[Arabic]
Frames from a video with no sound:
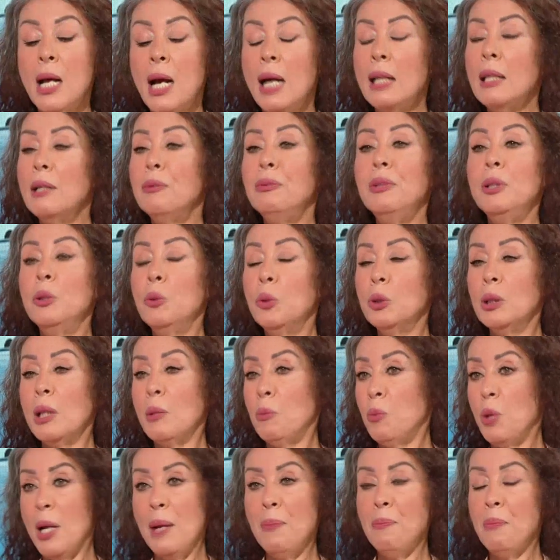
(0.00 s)
انا في نقطه
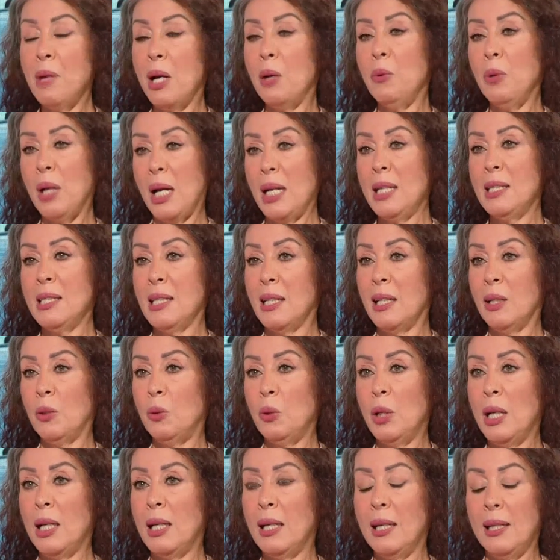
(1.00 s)
مهمه قوي عايزه
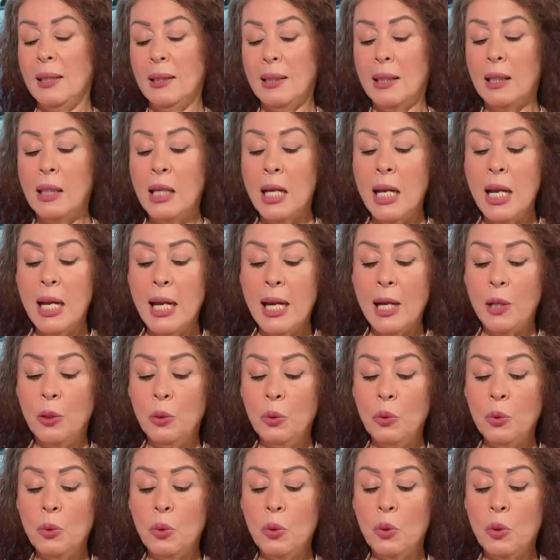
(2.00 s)
اقولها هنا
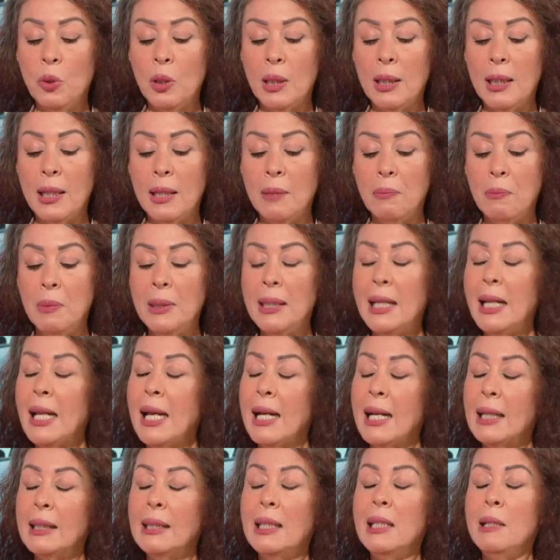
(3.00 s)
انه من
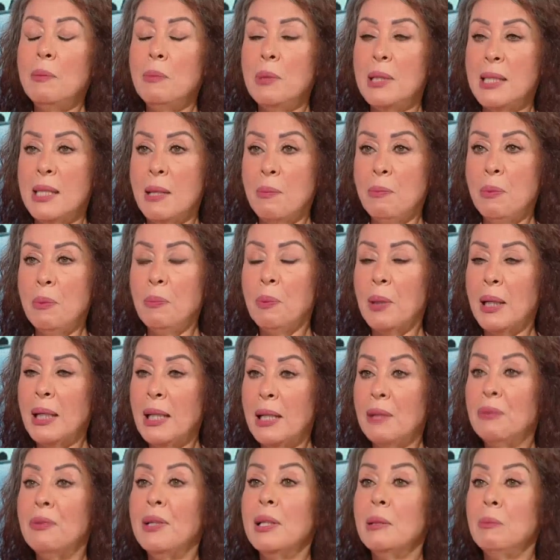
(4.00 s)
الحاجات اللي بتسبب
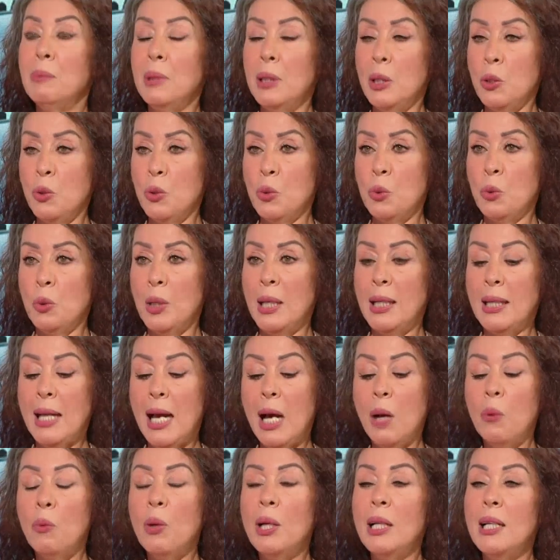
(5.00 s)
خلافات بين الزوجين
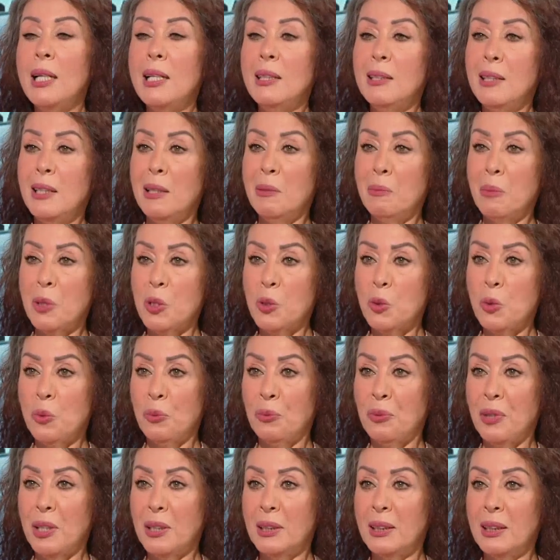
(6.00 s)
حوالين
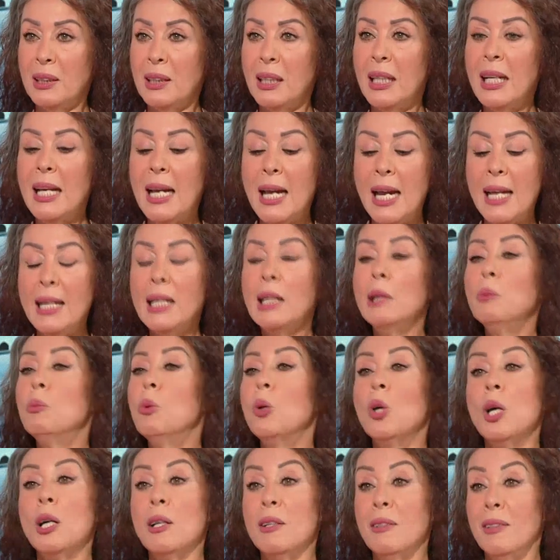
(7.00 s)
المصروفات هي
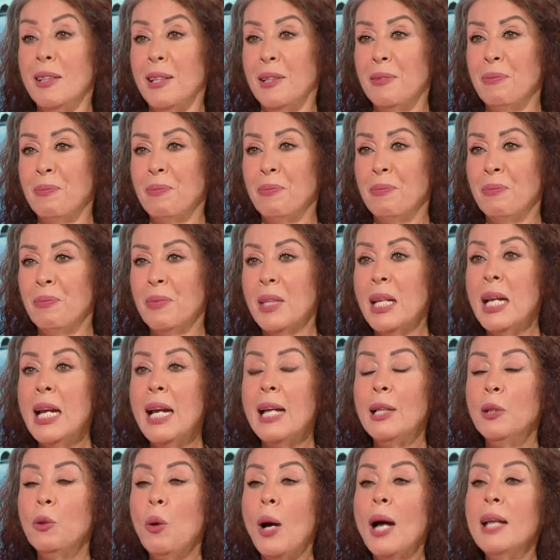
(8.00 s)
المقارنه
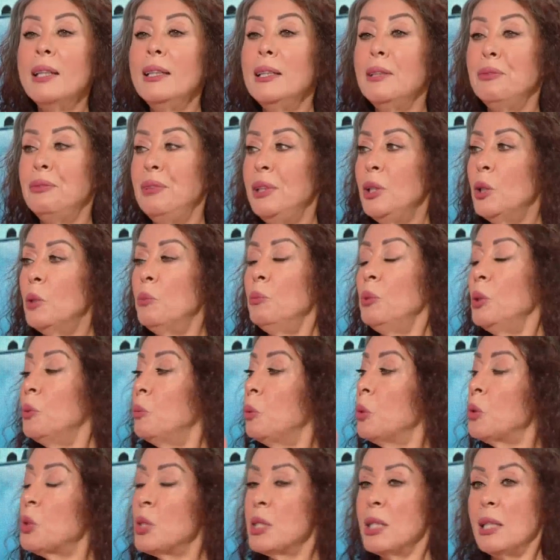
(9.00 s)
انه حد فيهم
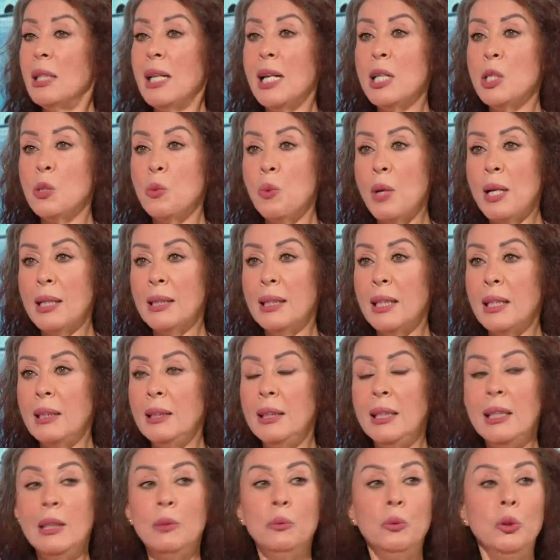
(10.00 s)
يبص لازواج
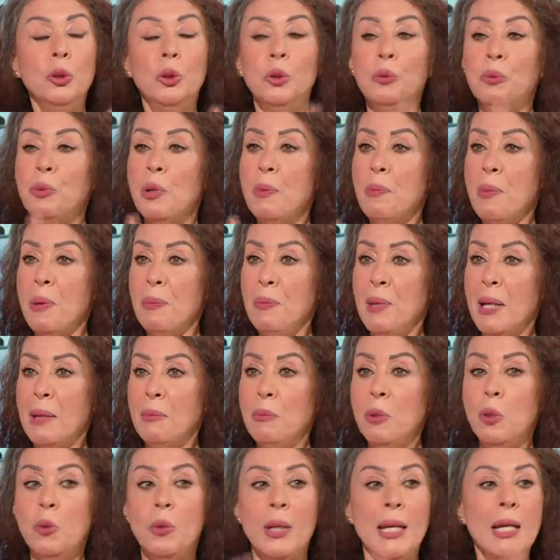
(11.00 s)
تانيين ويشوف هم
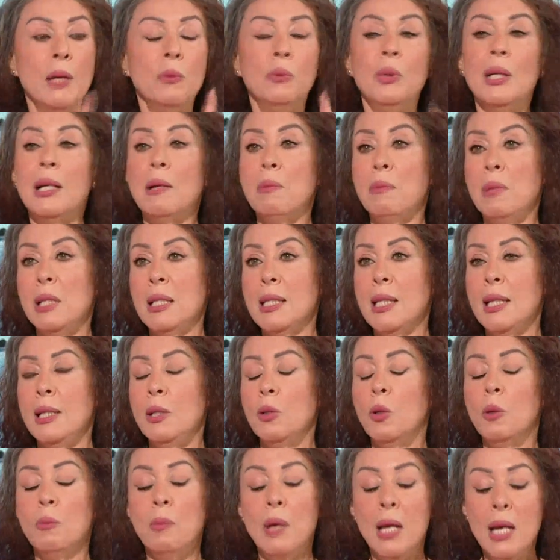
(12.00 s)
بيعملوا ايه ويعمل
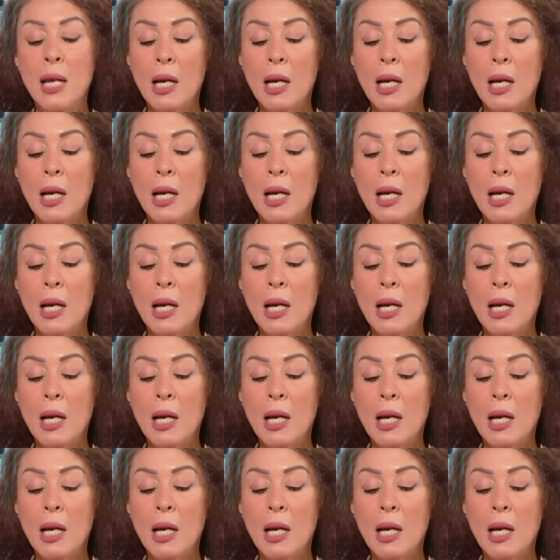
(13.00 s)
زيهم